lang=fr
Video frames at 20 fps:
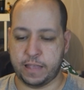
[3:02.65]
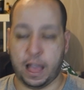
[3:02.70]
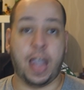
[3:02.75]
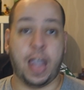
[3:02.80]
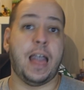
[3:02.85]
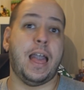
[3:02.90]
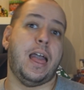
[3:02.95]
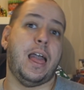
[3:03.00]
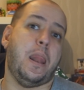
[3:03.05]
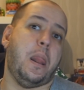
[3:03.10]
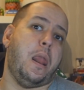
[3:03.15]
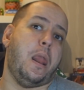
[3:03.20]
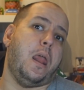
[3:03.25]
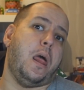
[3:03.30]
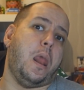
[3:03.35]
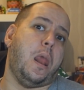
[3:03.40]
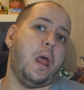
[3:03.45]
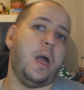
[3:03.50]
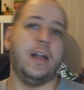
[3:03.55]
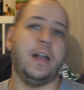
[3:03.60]
ah,
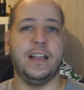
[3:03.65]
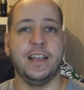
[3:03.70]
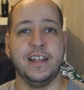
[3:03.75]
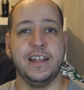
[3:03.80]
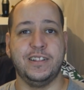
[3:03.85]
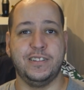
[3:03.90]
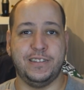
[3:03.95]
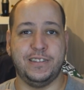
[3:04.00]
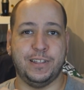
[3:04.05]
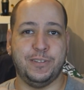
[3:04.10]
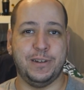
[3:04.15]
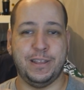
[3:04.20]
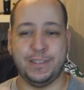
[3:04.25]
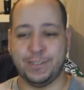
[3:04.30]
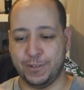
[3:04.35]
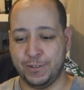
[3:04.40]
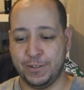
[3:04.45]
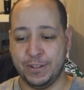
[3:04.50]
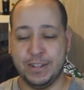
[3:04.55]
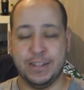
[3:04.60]
des,
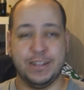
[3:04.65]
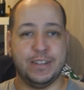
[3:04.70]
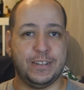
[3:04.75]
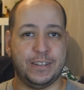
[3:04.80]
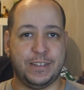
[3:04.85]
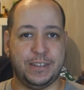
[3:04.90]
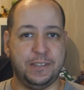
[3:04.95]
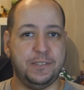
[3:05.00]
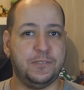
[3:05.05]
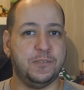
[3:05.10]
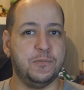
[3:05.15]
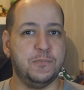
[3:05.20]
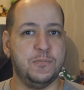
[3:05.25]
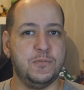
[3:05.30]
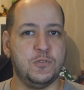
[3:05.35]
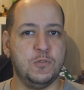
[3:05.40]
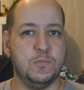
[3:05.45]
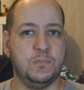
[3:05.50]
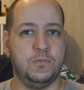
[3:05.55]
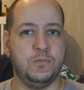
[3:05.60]
adolescents qui sont
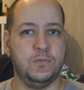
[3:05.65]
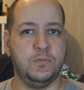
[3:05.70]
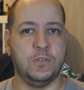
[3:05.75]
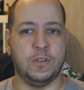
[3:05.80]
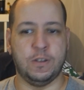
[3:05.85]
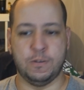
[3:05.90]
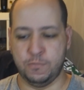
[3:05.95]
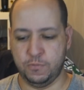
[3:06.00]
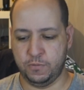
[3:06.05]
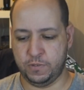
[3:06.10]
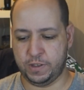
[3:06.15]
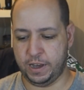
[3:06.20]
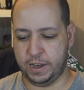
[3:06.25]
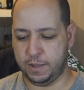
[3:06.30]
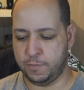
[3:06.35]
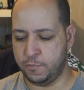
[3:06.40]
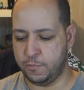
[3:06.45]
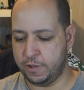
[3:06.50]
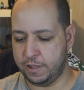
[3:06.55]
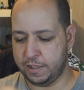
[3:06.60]
beaucoup plus euh,
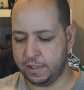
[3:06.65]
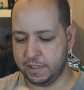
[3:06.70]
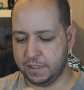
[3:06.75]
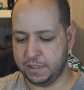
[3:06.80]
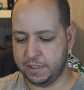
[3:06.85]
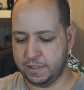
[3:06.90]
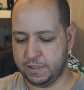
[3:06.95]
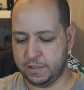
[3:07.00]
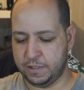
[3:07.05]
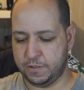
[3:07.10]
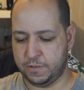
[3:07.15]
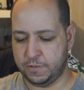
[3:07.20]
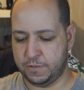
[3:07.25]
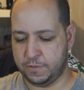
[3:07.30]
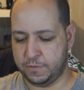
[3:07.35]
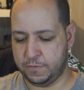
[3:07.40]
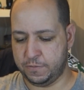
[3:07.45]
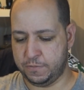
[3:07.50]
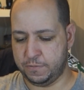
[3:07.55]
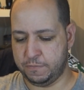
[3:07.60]
musclés que moi.
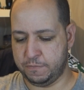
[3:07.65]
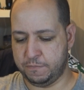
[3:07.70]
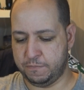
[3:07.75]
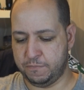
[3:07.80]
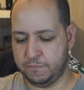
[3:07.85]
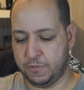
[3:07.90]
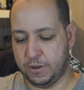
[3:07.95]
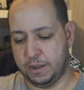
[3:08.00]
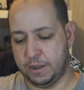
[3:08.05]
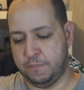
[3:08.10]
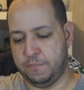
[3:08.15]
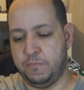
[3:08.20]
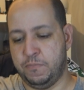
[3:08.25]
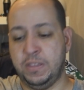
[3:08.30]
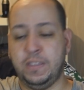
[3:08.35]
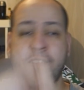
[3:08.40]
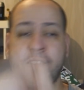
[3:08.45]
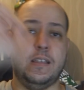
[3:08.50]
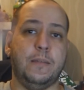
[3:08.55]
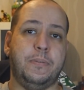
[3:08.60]
Voilà.
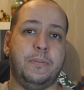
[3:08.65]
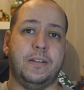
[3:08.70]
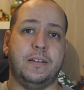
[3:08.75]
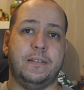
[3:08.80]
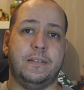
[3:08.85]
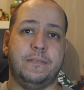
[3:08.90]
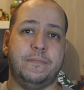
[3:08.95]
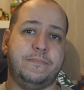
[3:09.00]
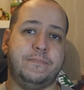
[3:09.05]
Mais c'est sympa.